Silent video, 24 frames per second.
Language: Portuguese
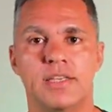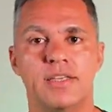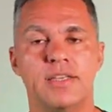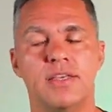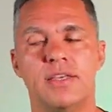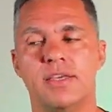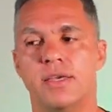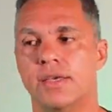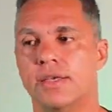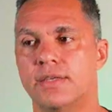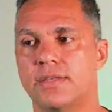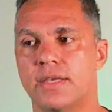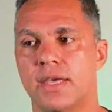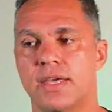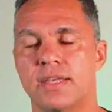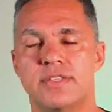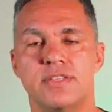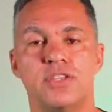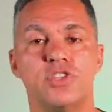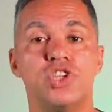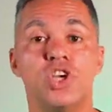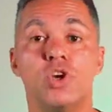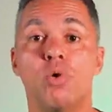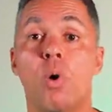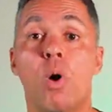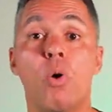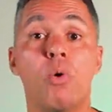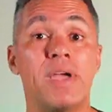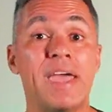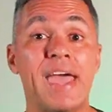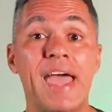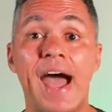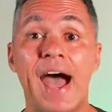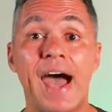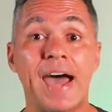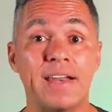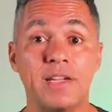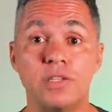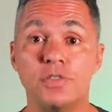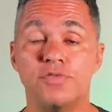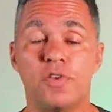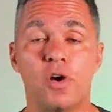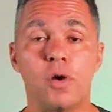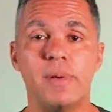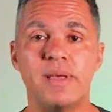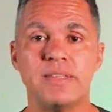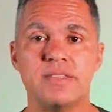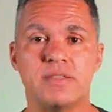que existem em qualquer área de
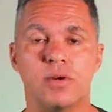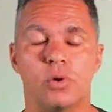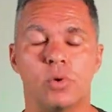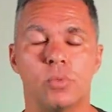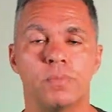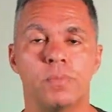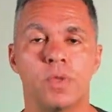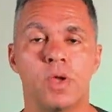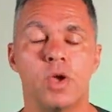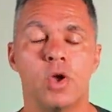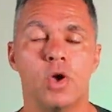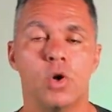formação.